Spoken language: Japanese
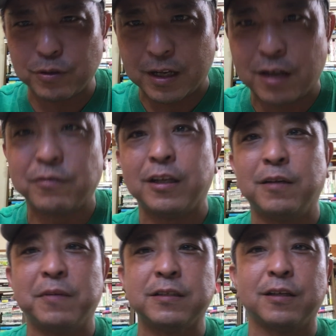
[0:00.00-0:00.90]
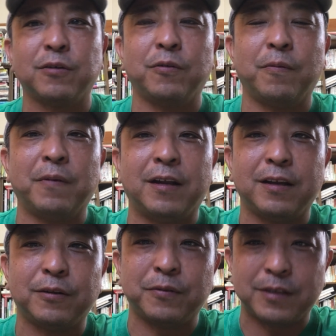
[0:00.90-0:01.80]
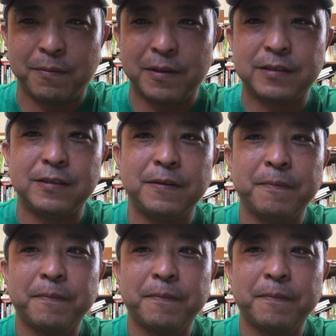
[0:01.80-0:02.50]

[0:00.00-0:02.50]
と長くなりましたけどありがとうございます。